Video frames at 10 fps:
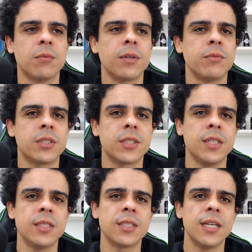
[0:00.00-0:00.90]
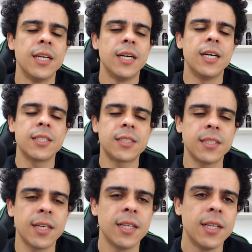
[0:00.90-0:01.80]
para vocês. Antes
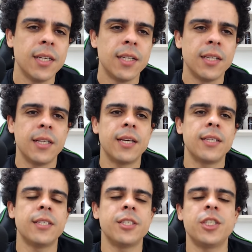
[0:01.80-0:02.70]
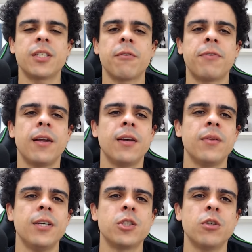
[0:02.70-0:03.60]
né, é, da gente estar tá
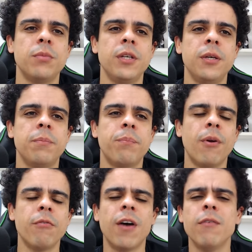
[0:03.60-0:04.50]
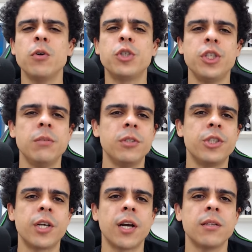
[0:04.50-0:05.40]
falando aí sobre provável time
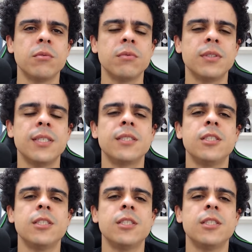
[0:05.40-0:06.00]
de cada um desses